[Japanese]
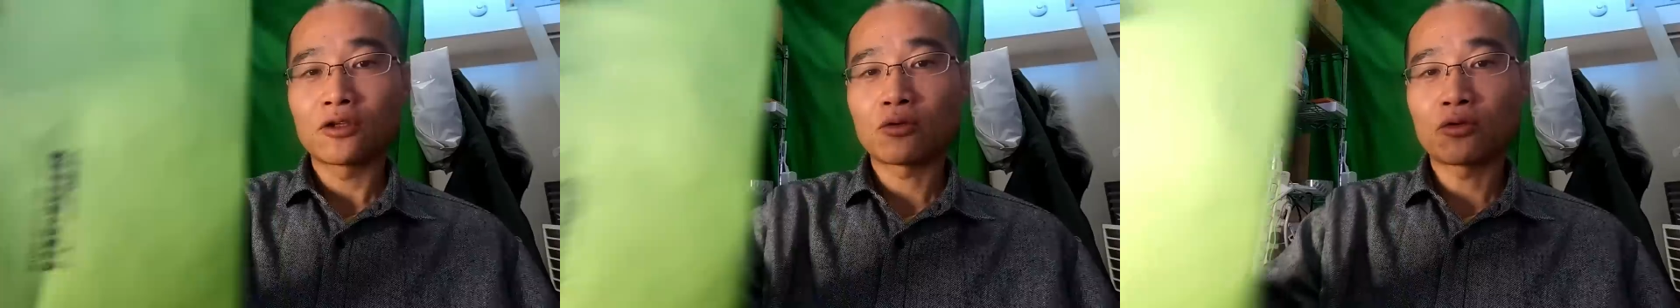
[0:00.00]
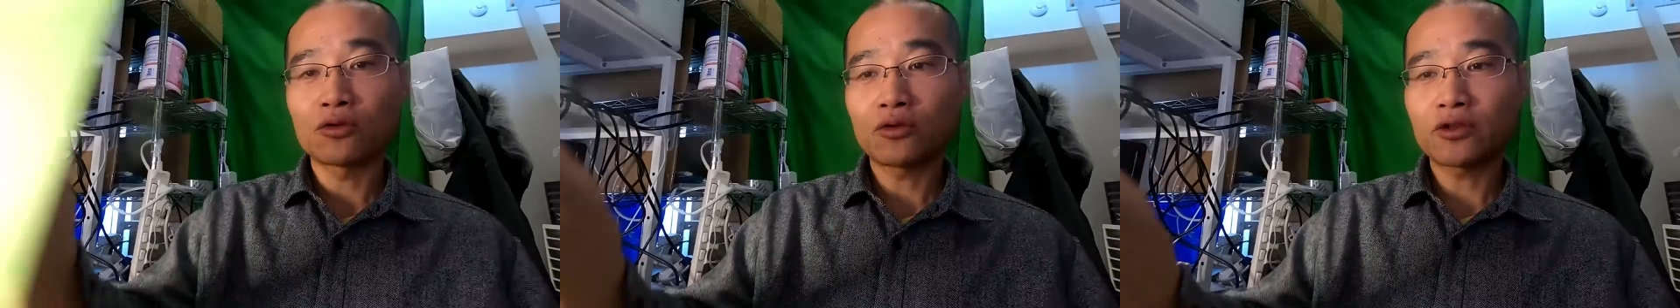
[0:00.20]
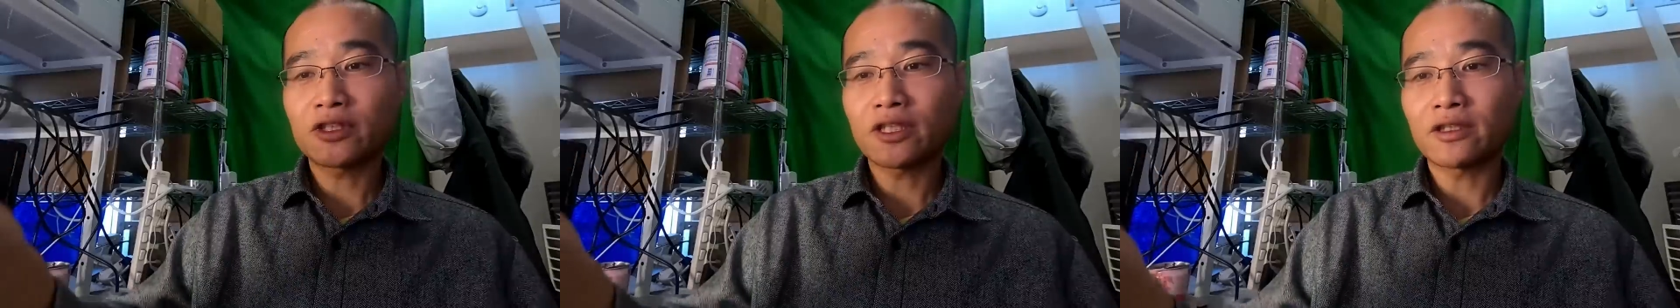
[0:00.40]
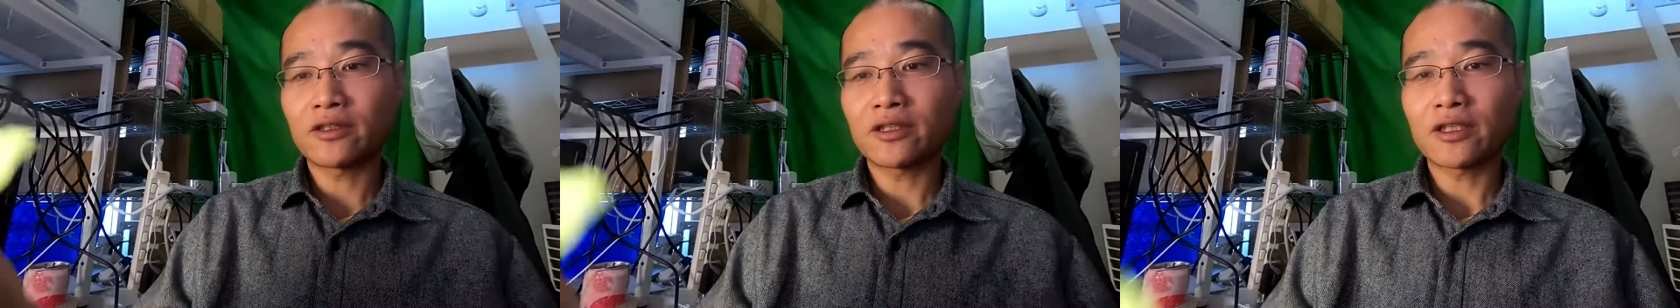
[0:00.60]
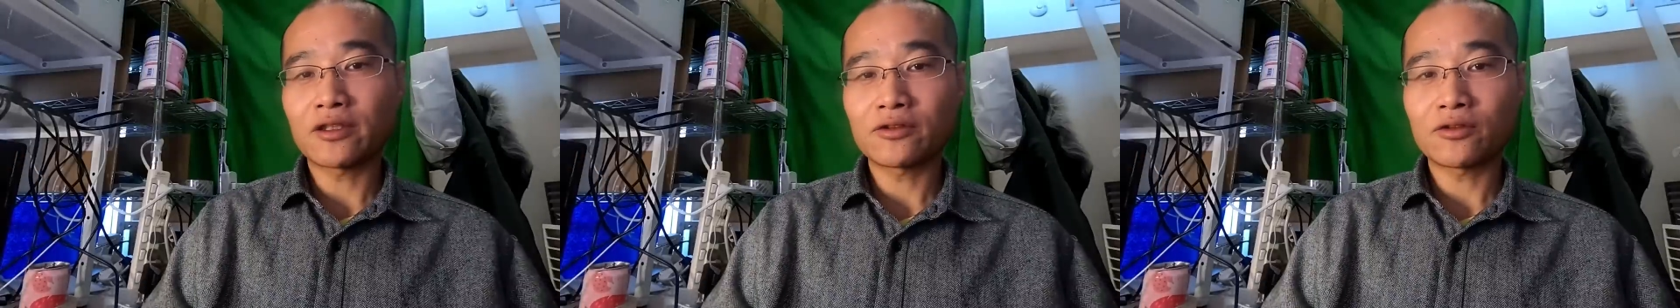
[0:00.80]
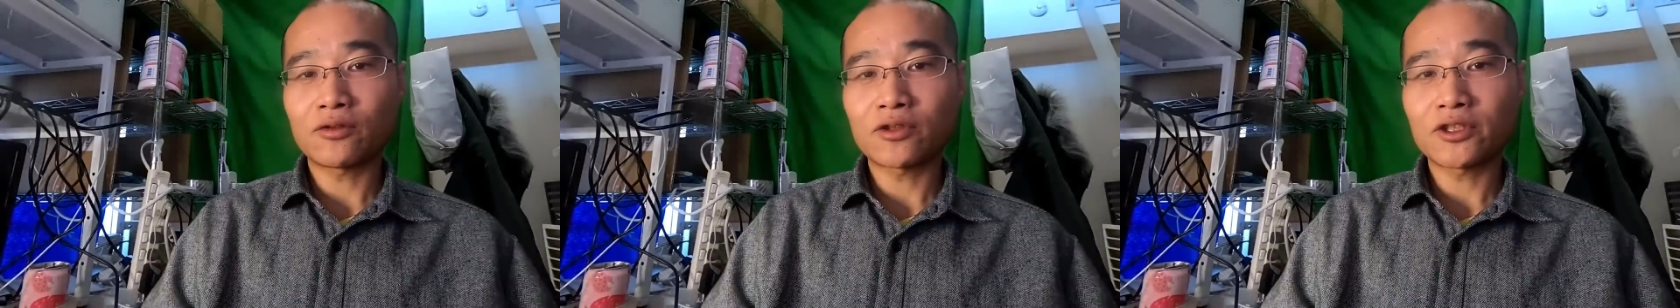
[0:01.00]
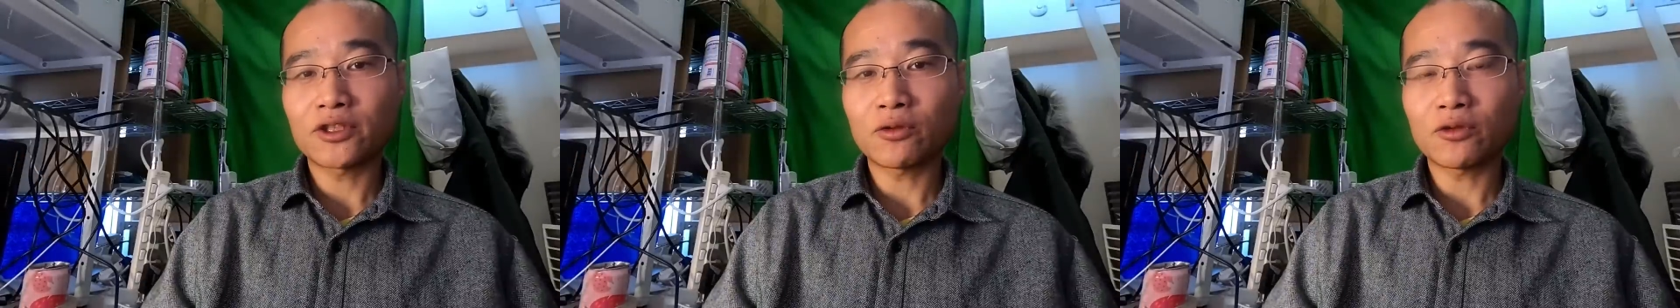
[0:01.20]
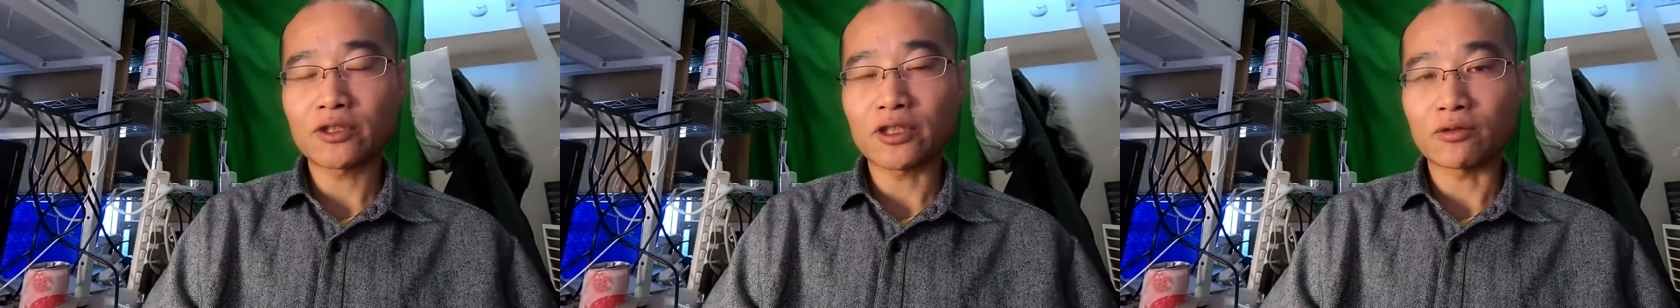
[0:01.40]
このチャンネルの視
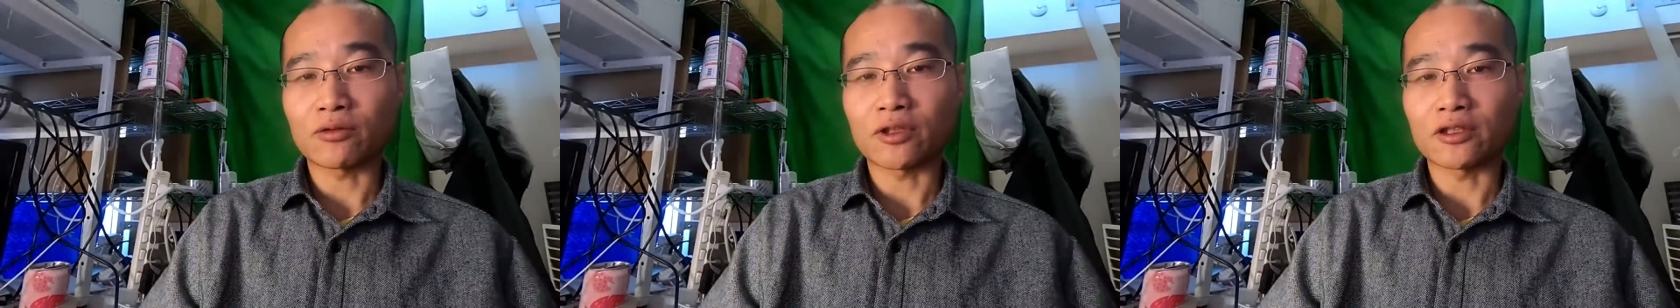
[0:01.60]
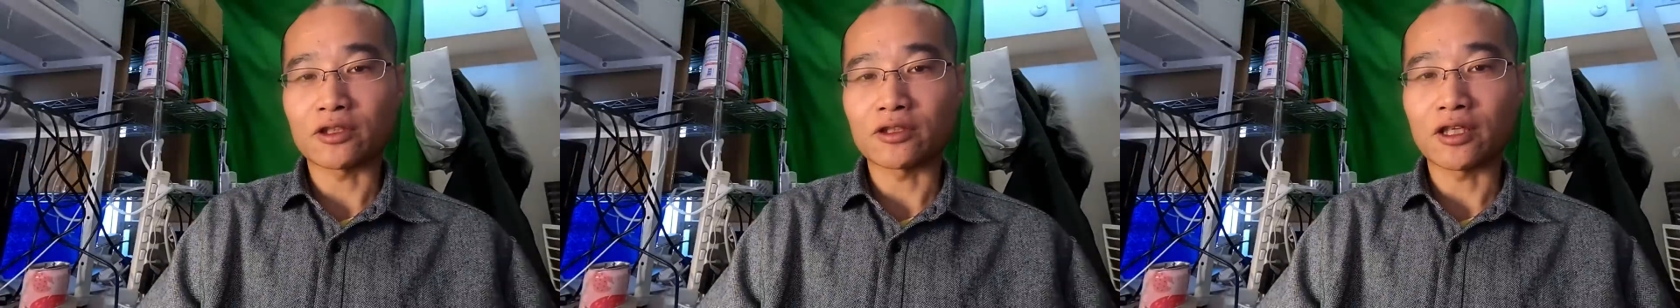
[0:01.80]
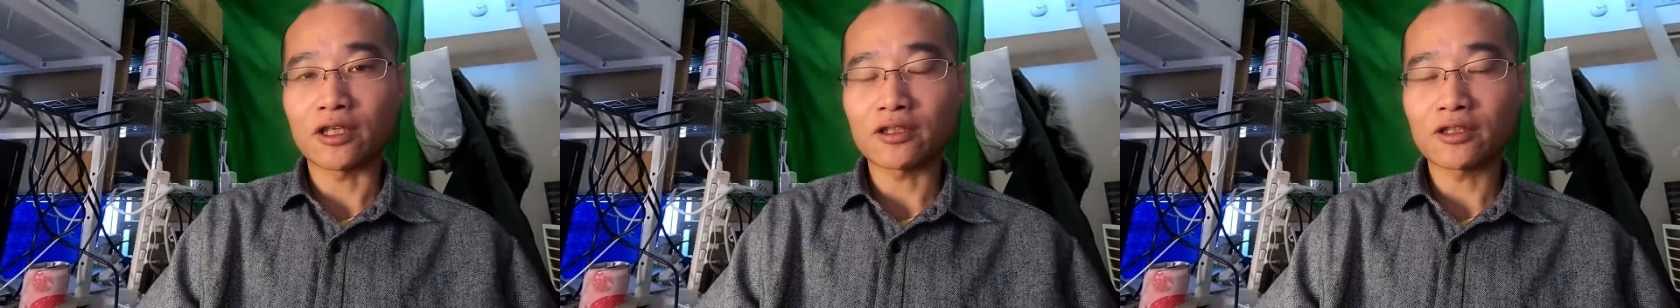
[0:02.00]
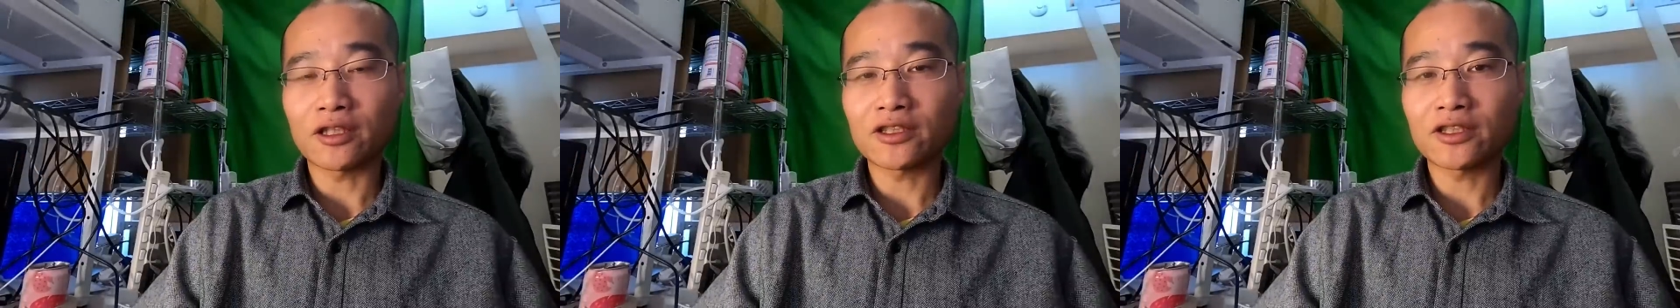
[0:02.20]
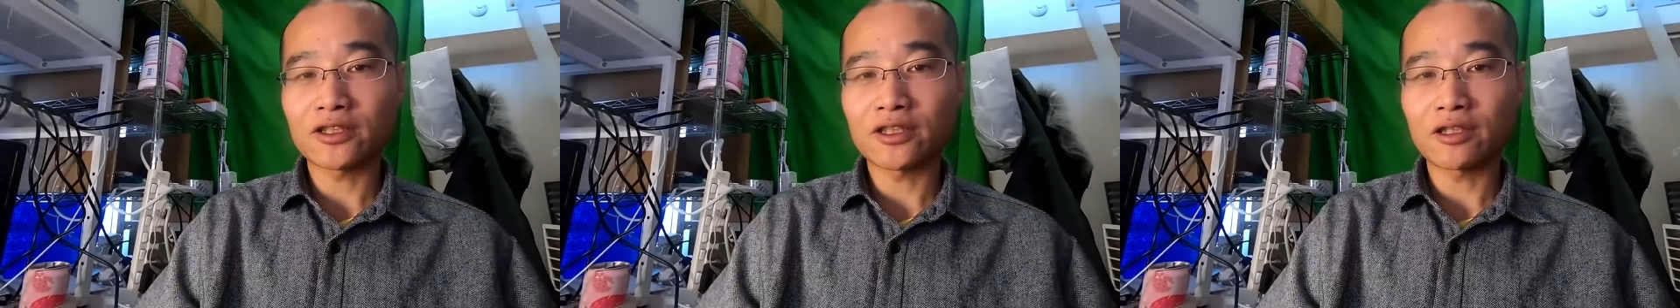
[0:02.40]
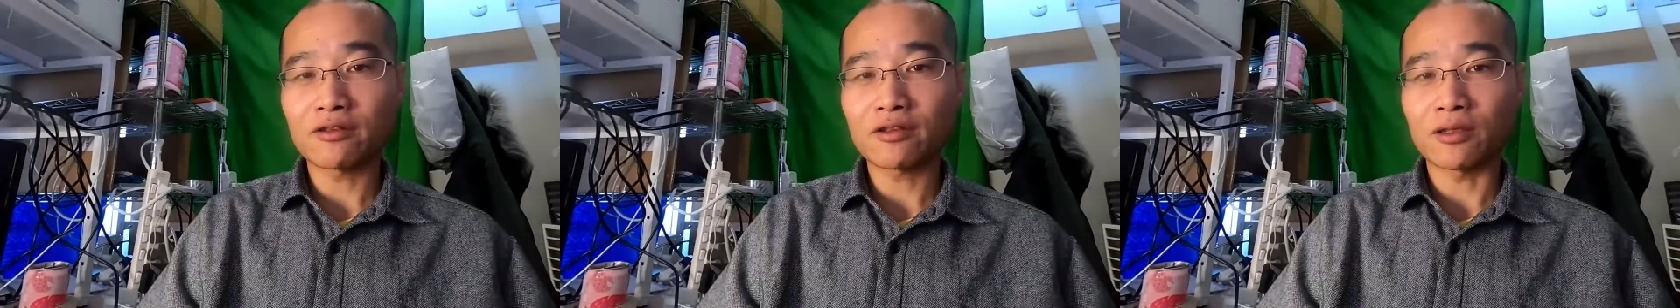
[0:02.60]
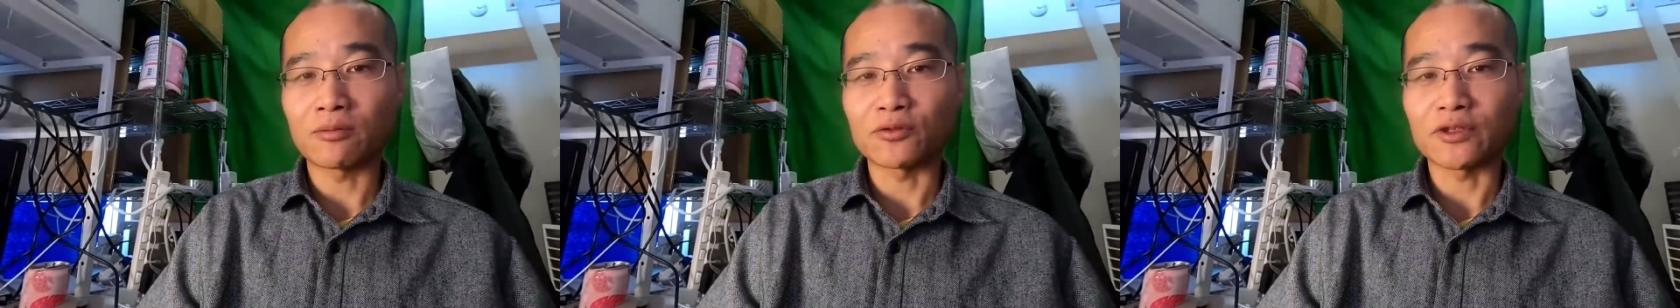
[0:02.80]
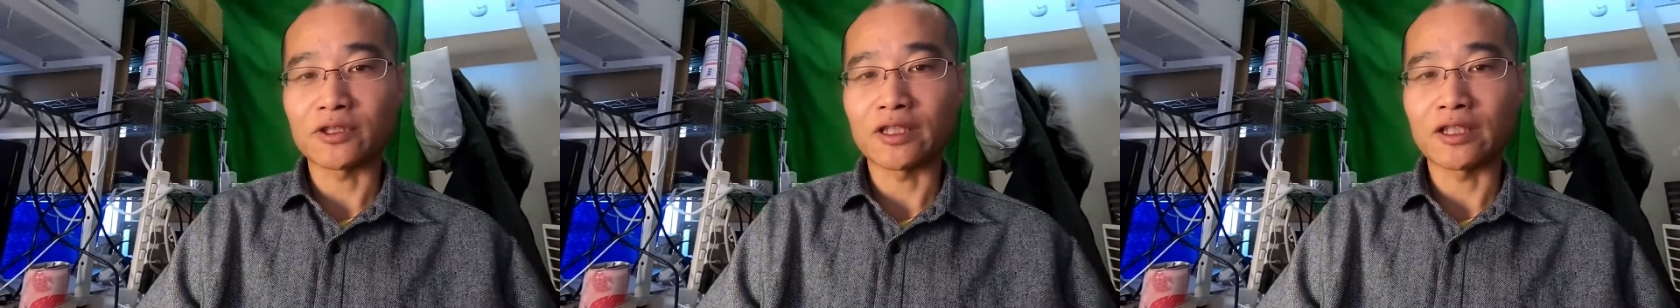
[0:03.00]
聴者の方、大体知ってるか
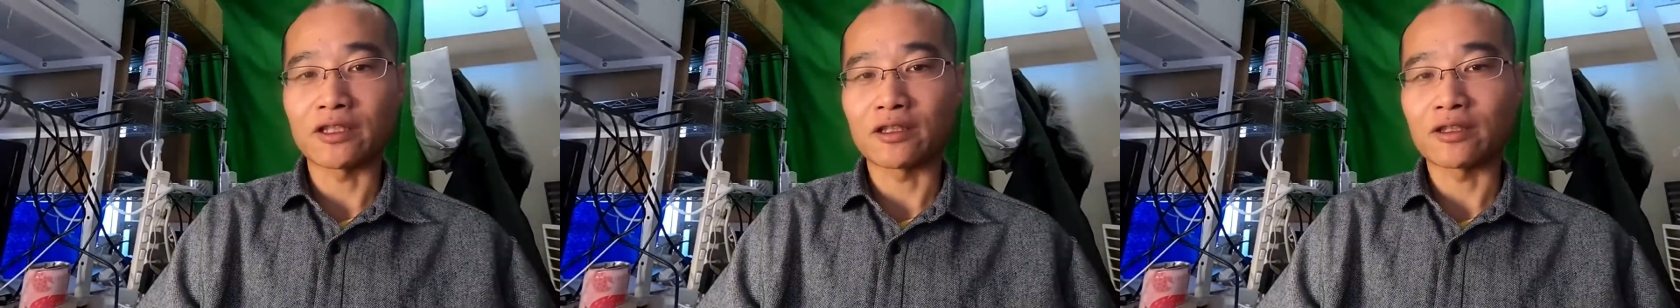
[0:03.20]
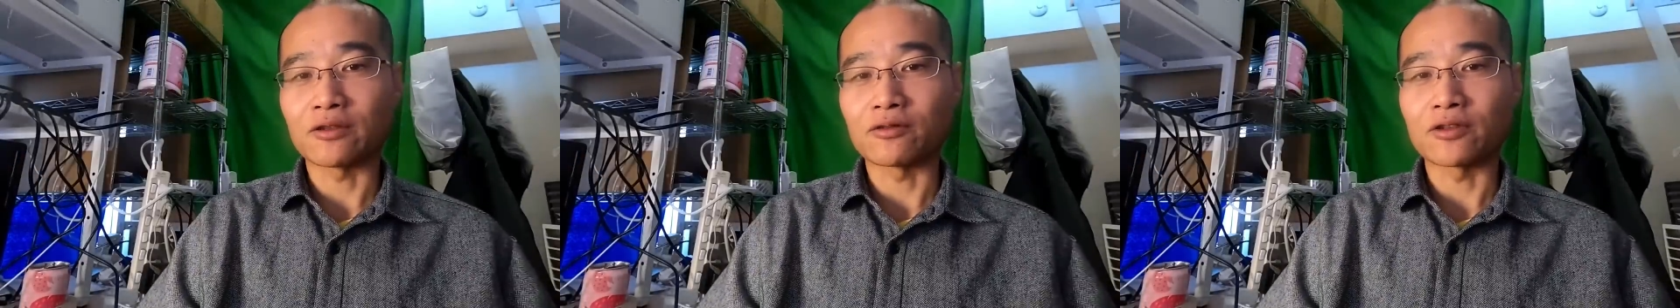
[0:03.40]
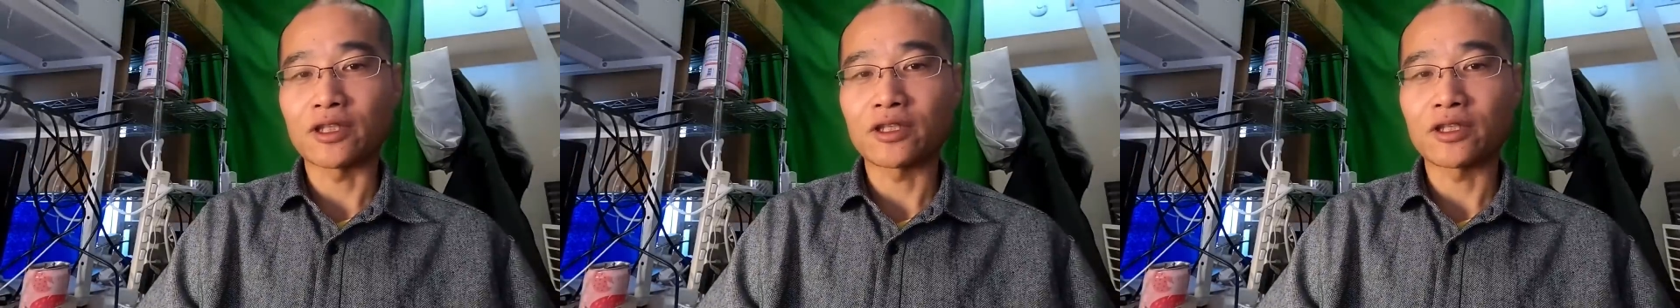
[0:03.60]
もしれないけど、